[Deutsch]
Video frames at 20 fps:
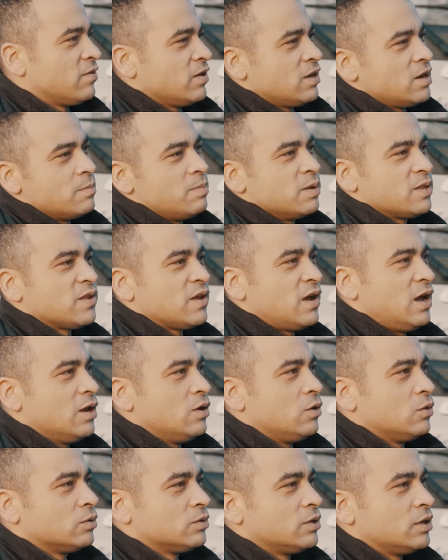wegen der
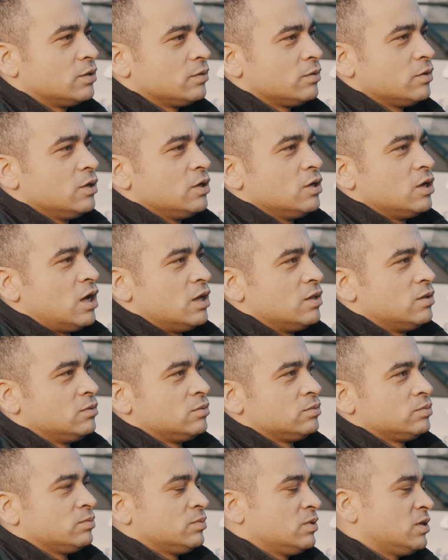Bezahlung. Ne?
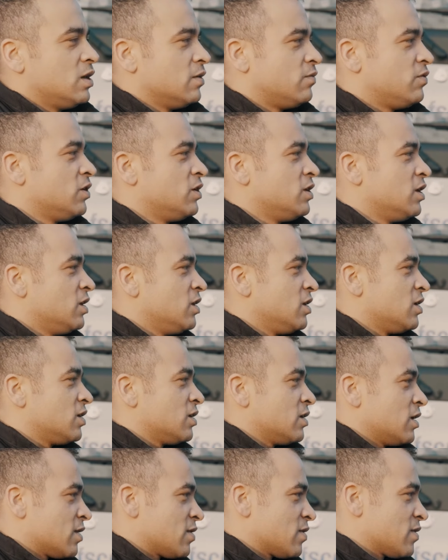Also hier verdiene
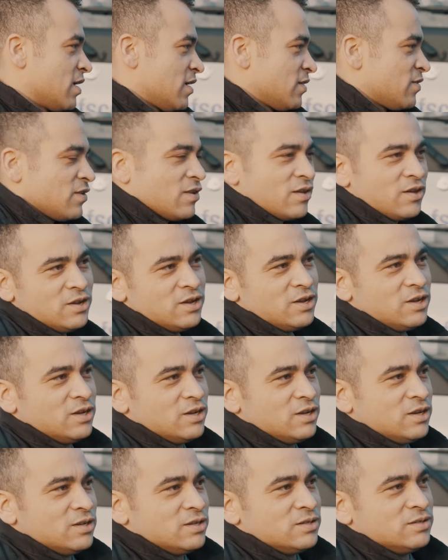ich jetzt das
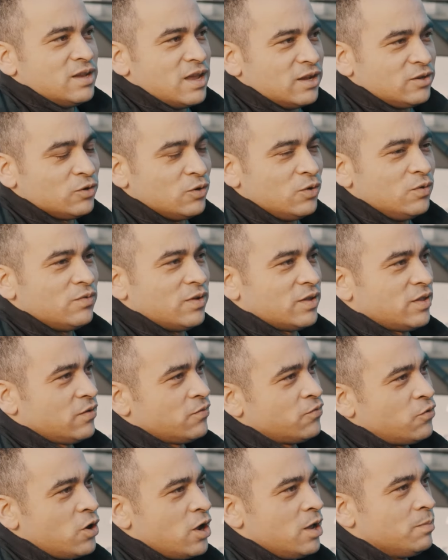Netto, was
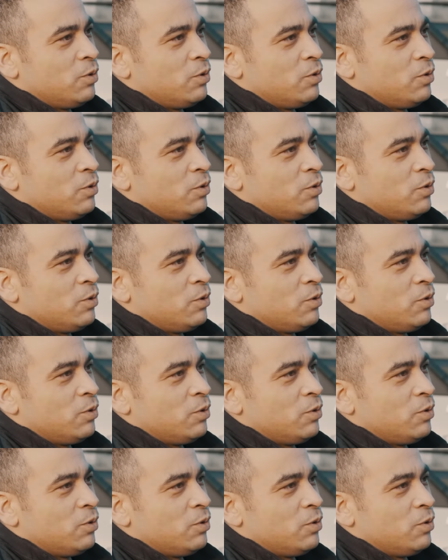ich vorher